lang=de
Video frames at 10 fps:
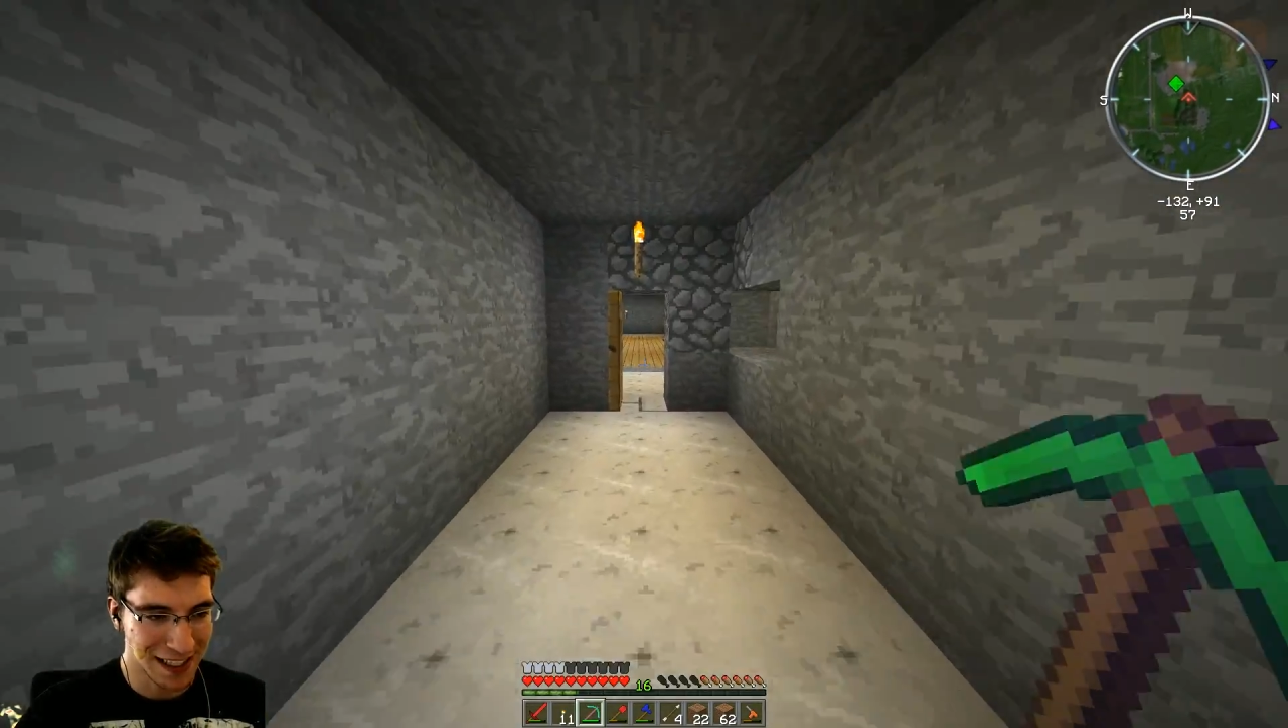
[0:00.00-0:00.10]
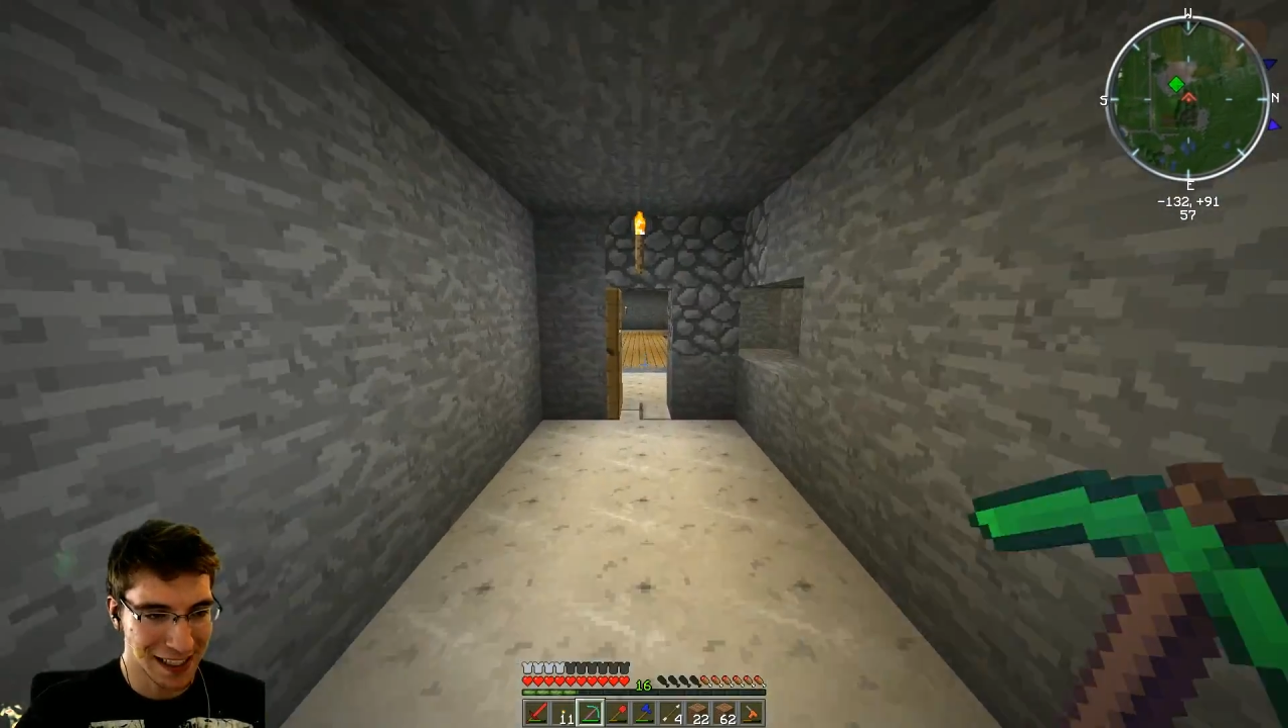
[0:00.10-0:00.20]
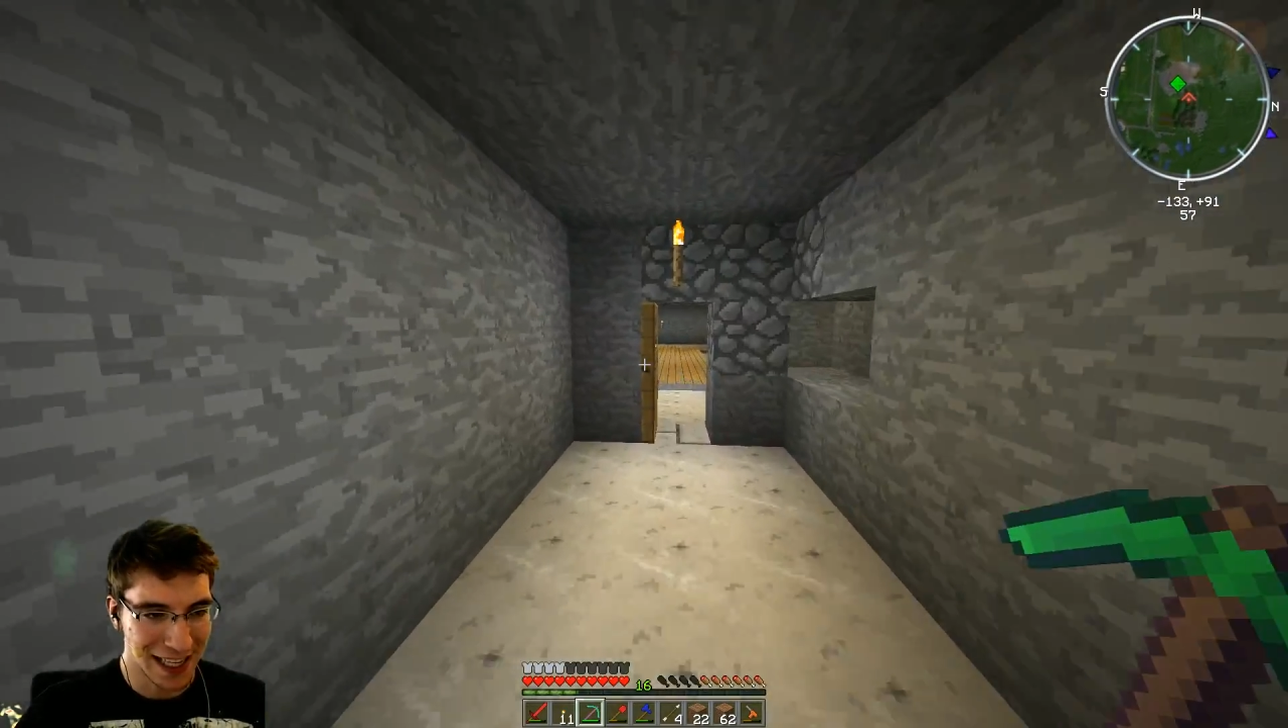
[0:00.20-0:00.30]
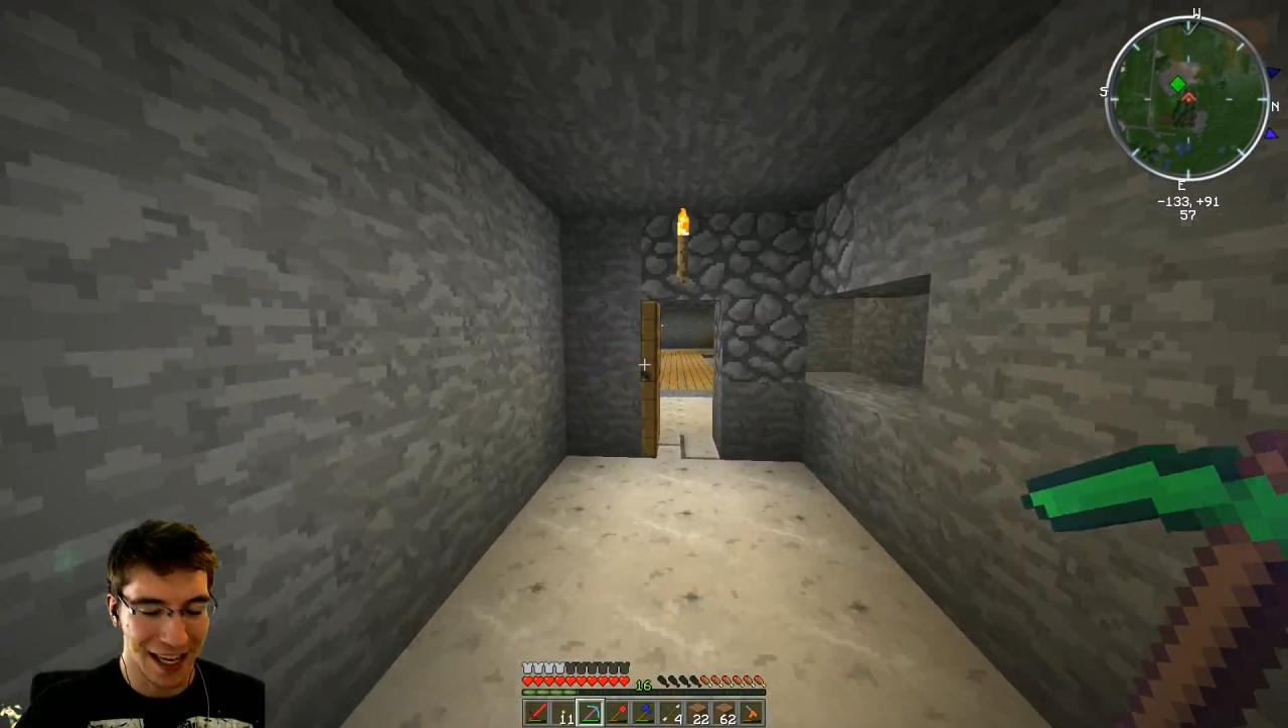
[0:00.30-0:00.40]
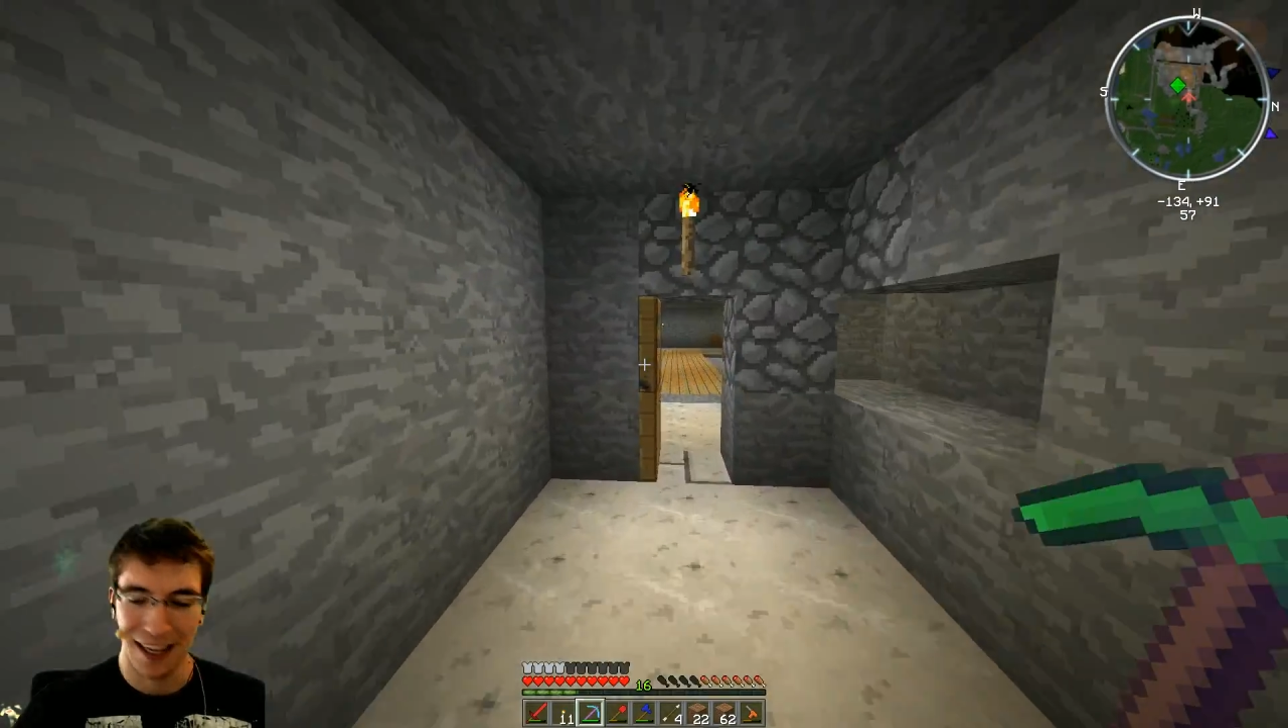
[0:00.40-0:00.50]
in
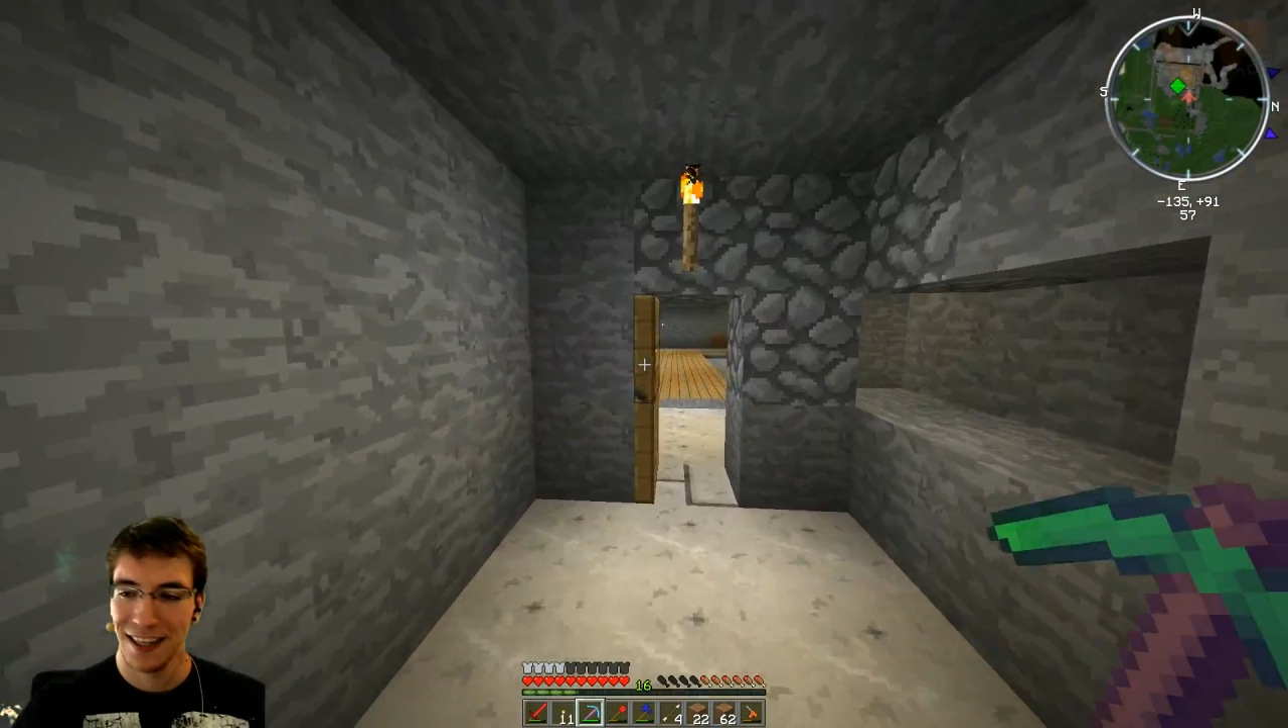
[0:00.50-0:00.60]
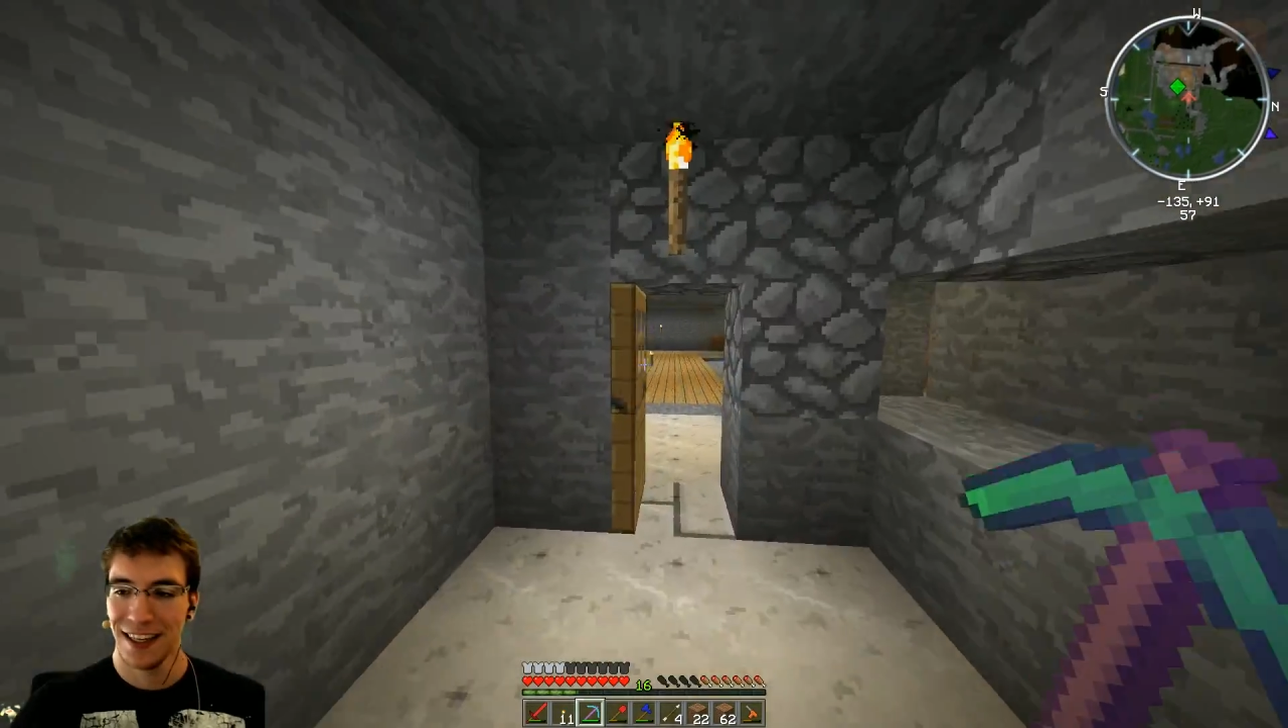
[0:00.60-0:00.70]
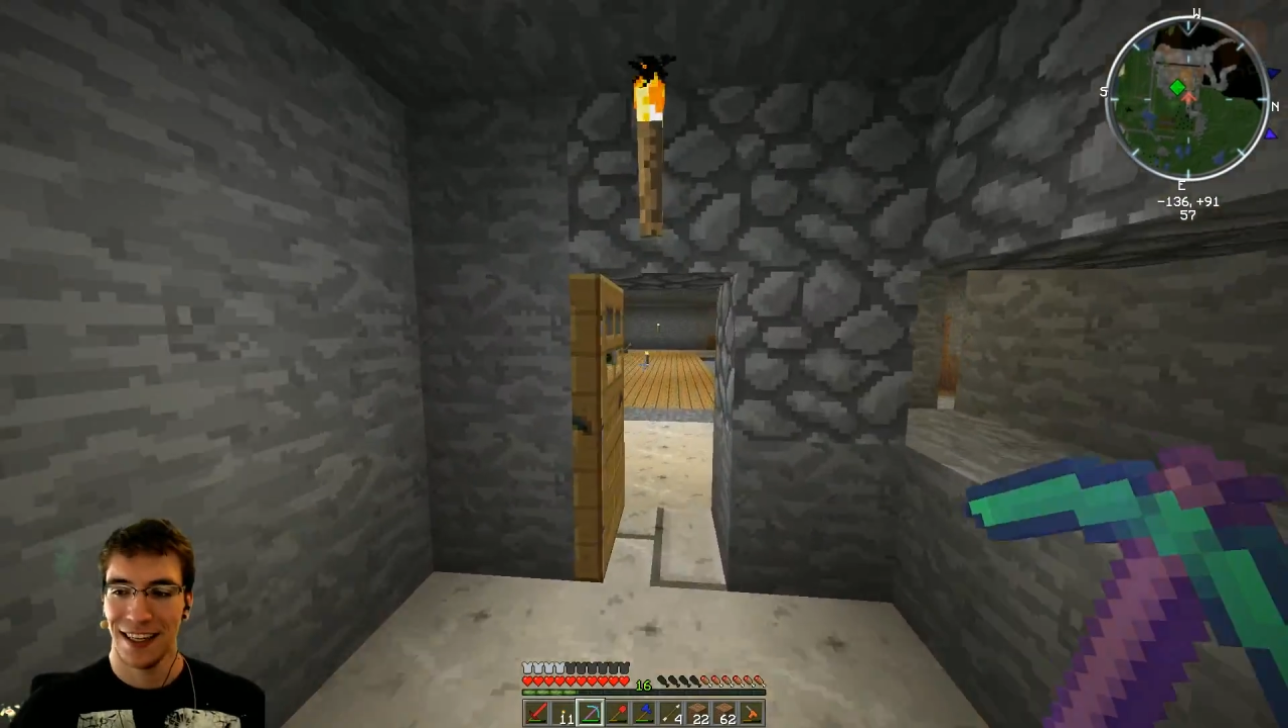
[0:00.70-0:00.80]
Dinger,